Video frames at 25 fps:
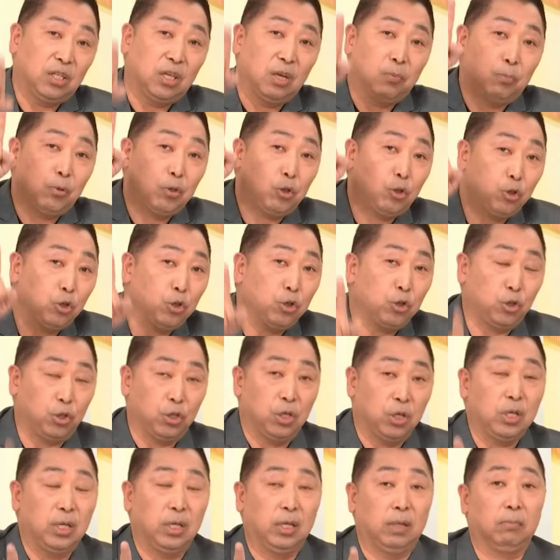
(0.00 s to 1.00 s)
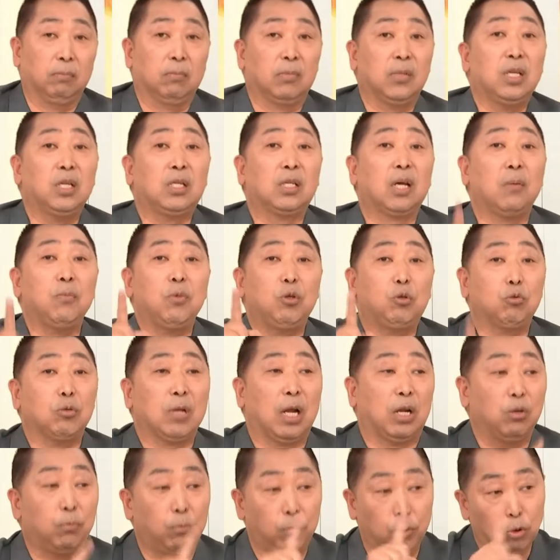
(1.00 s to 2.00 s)
体系不支持你，你这个秘
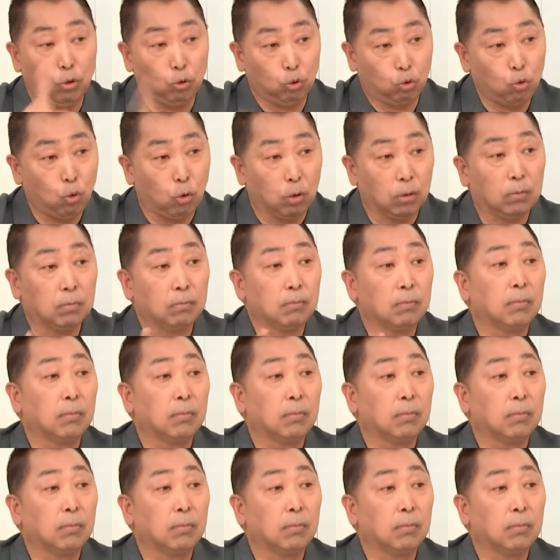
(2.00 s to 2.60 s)
书长就不用做。